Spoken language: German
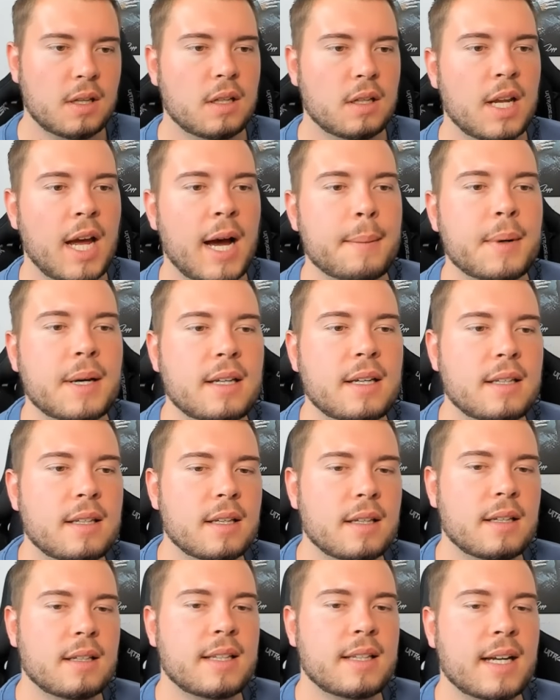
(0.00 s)
Ja, ja
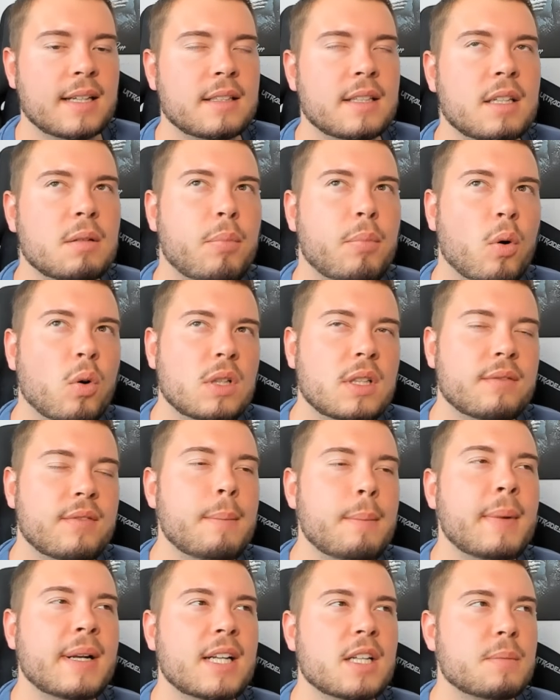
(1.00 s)
ich, ich dachte, die Punkte,
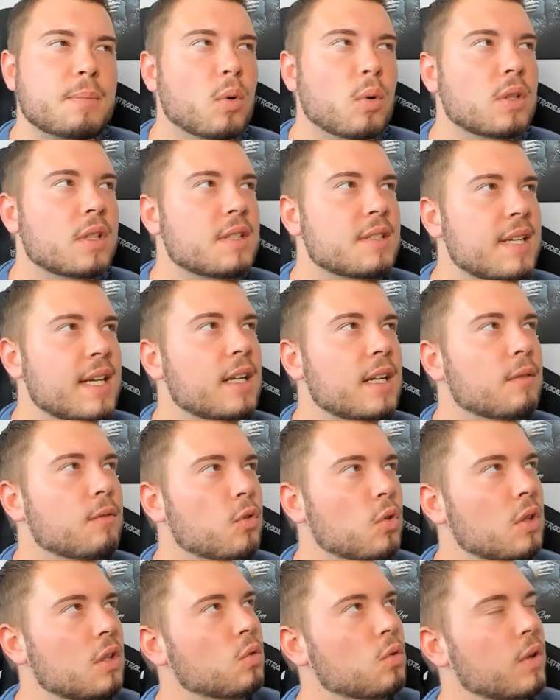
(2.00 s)
wenn man jetzt Punkte zählen
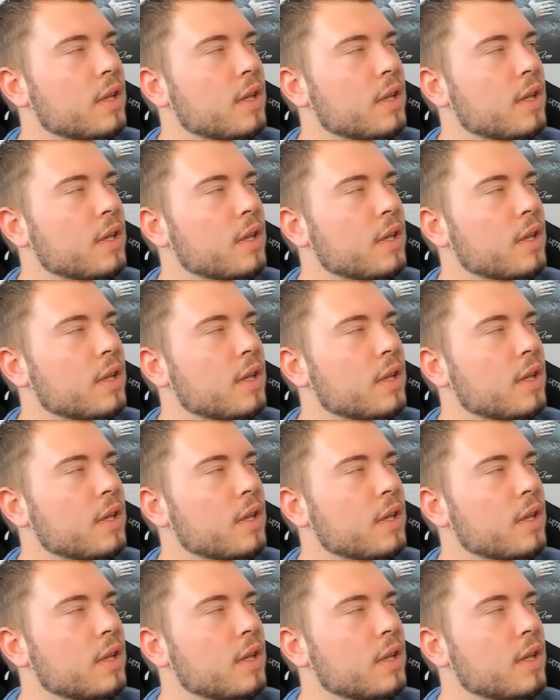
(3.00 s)
würde,